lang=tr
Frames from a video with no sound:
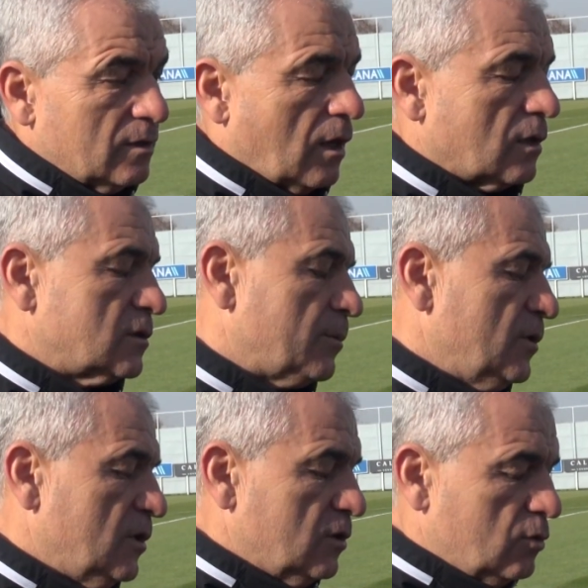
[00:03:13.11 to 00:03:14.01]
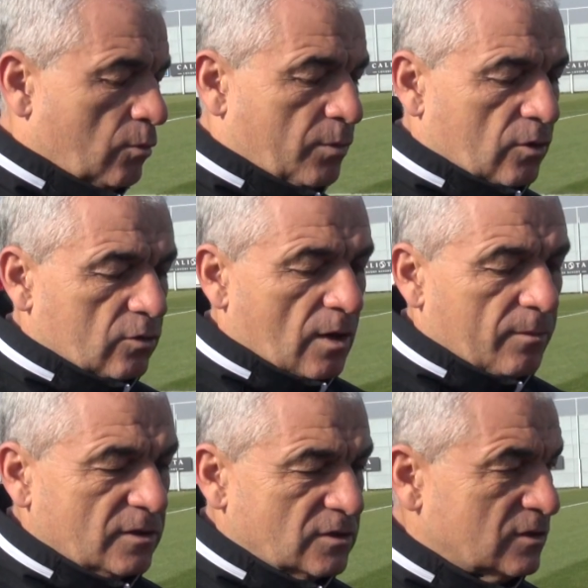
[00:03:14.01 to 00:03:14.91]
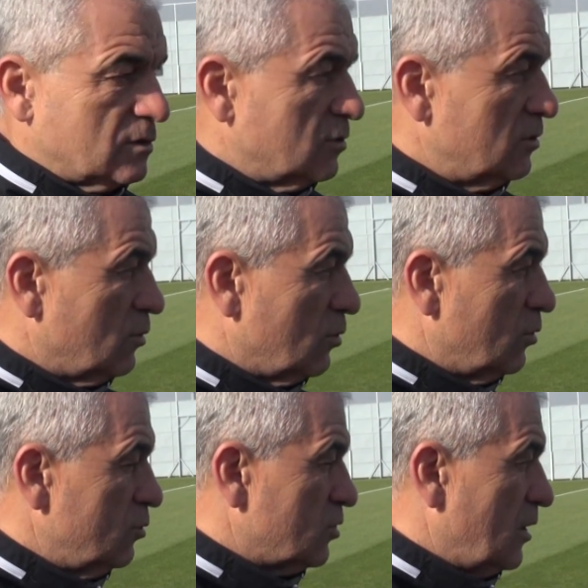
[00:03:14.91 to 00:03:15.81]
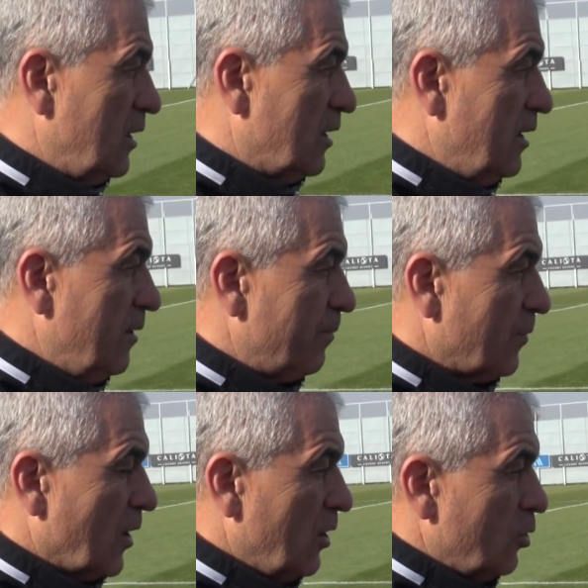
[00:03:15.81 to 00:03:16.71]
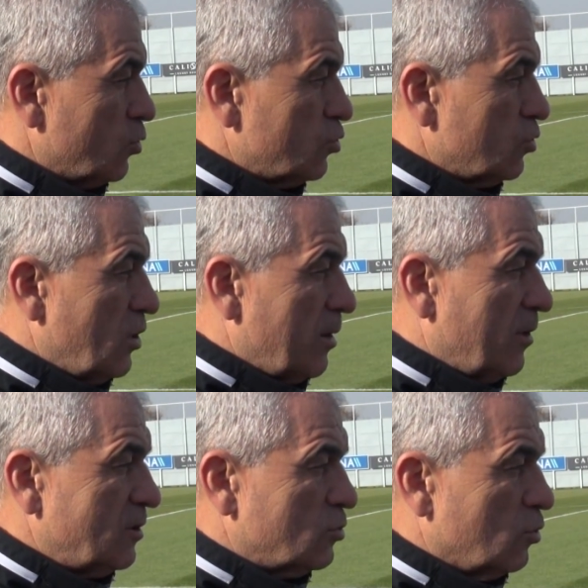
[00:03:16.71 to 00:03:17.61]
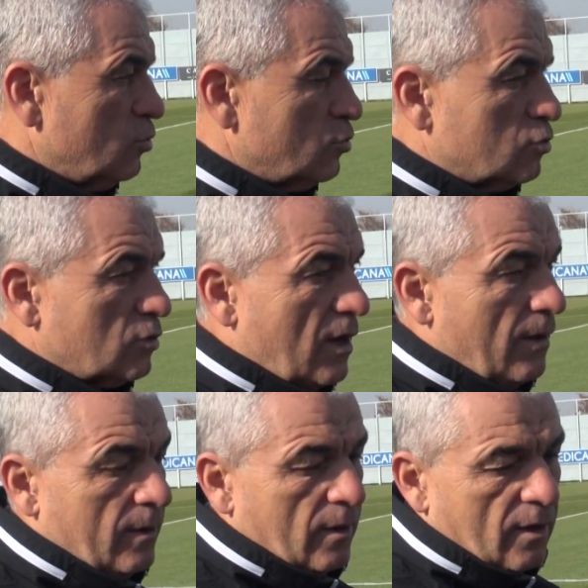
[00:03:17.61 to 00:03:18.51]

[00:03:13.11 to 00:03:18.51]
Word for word: Altyapı ile ilgili diyorum pardon yabancı e, oyuncu ile ilgili. Çünkü yabancı oyuncu da